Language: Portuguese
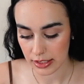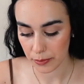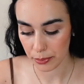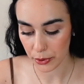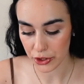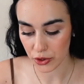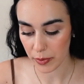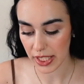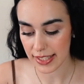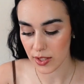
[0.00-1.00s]
Depois,
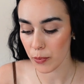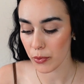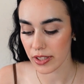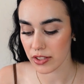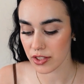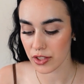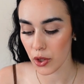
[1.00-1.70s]
Comunicação e Modelos de